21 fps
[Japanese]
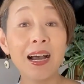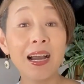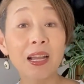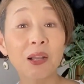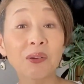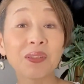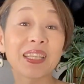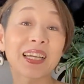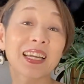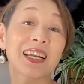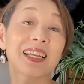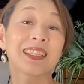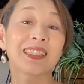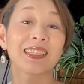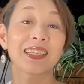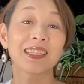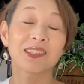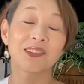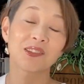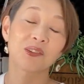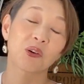こんな感じで
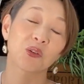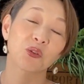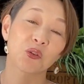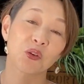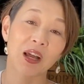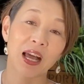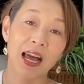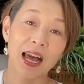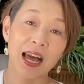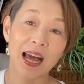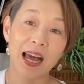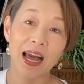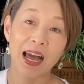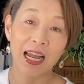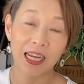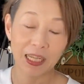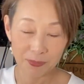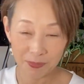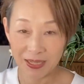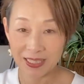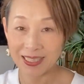吸うことがあ
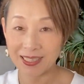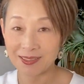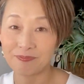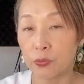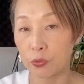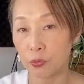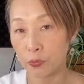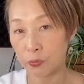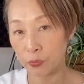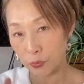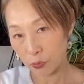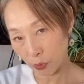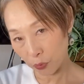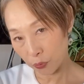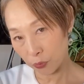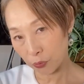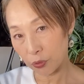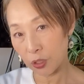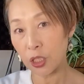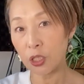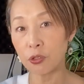ります太く
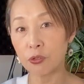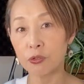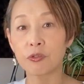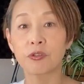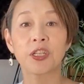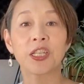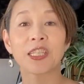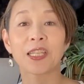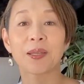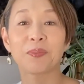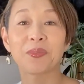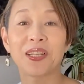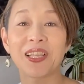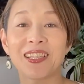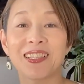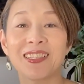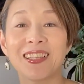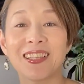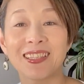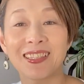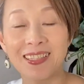てゆっくりしたプレス
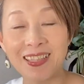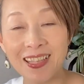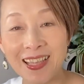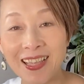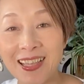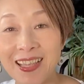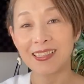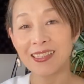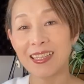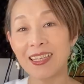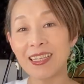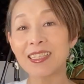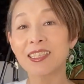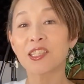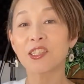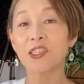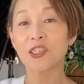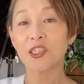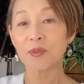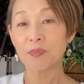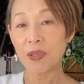ですねで5
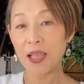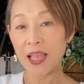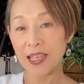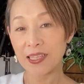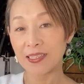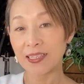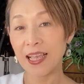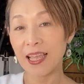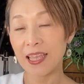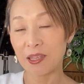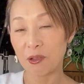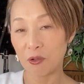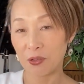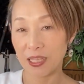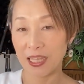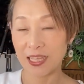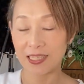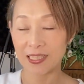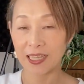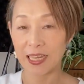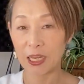つ目最後で
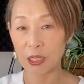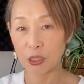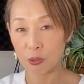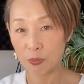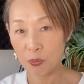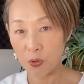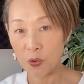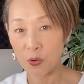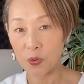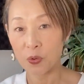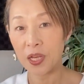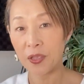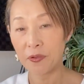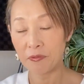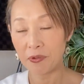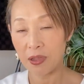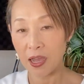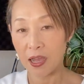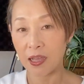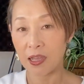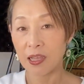すけれどもこれ
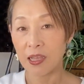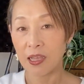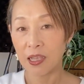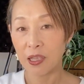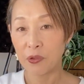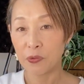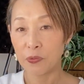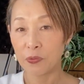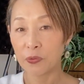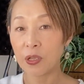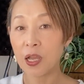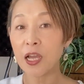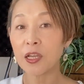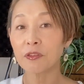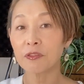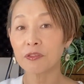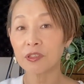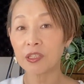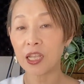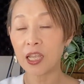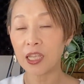は深
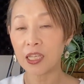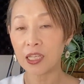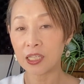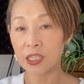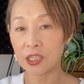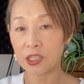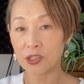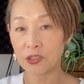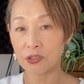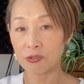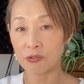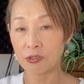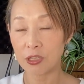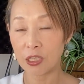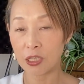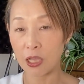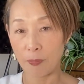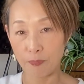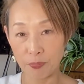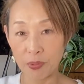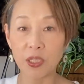くて一瞬で
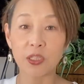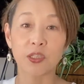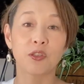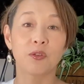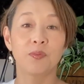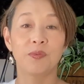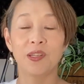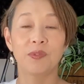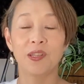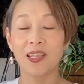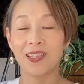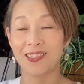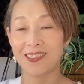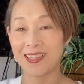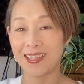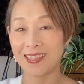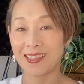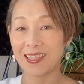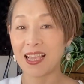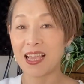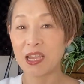たっぷり吸うプレスで
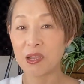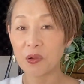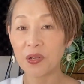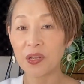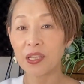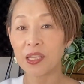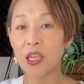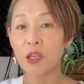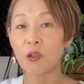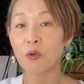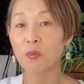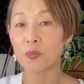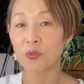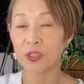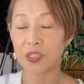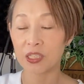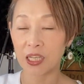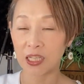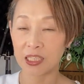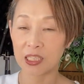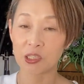すこれは結構難
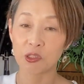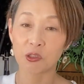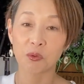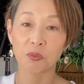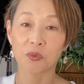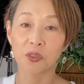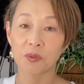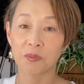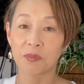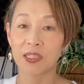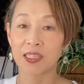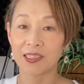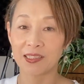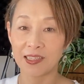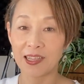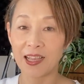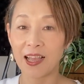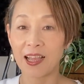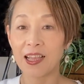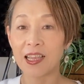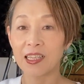しいと思います
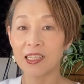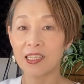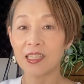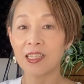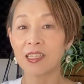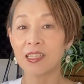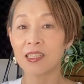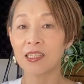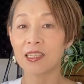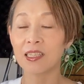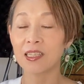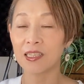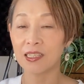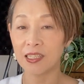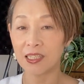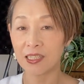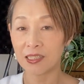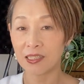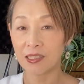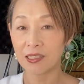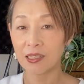が一気
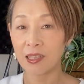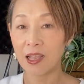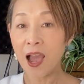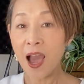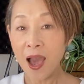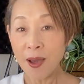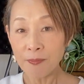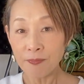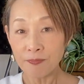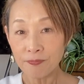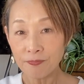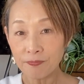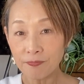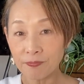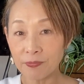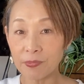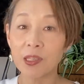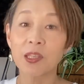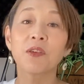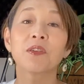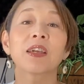に
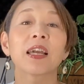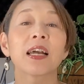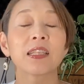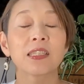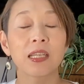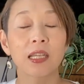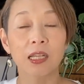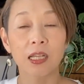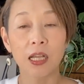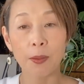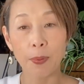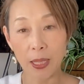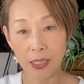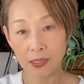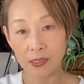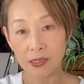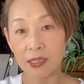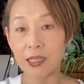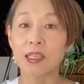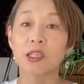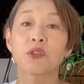ハッっていう感じでガバっ
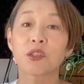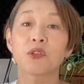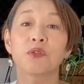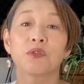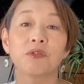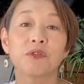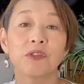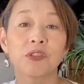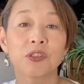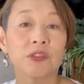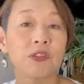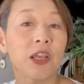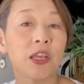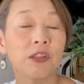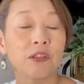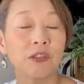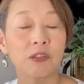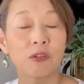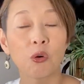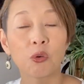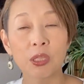て吸え
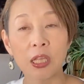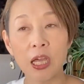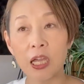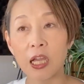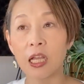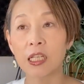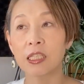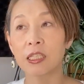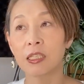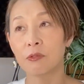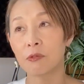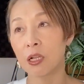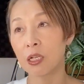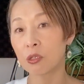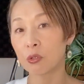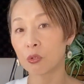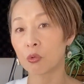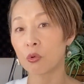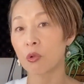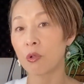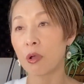るお腹に割
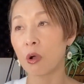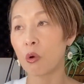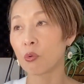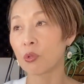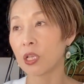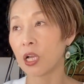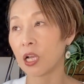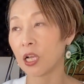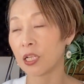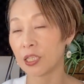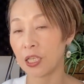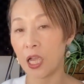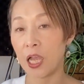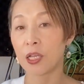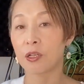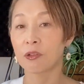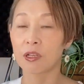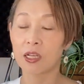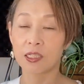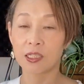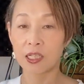とこれはお腹に入る
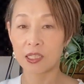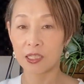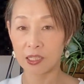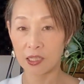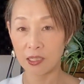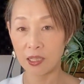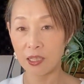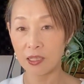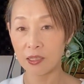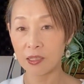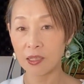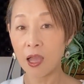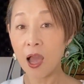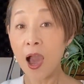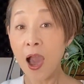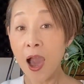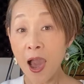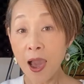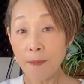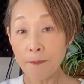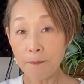感じですかね
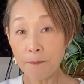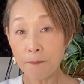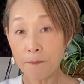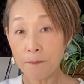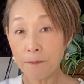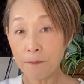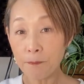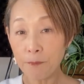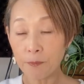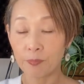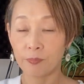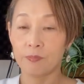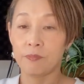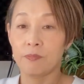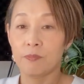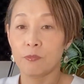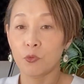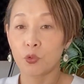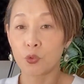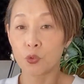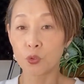は
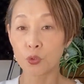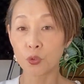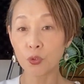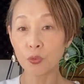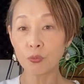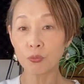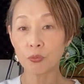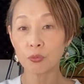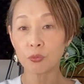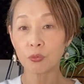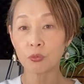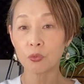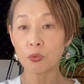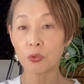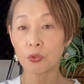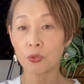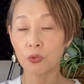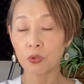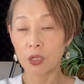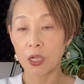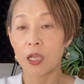グッと
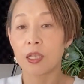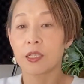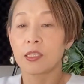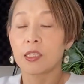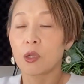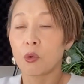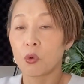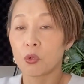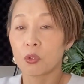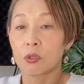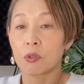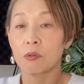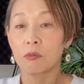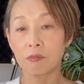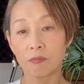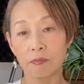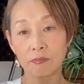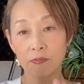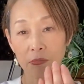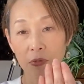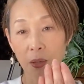いう感じでこ
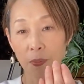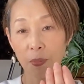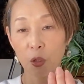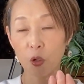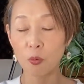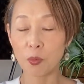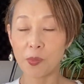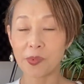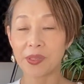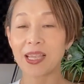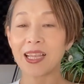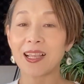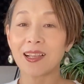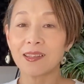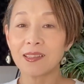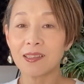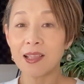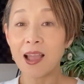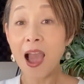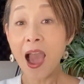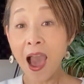う溜め込むみたいな
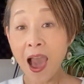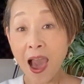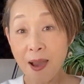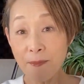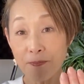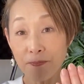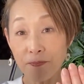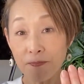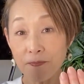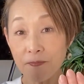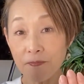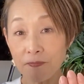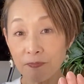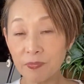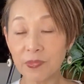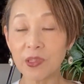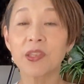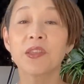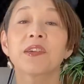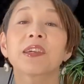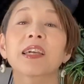はっていう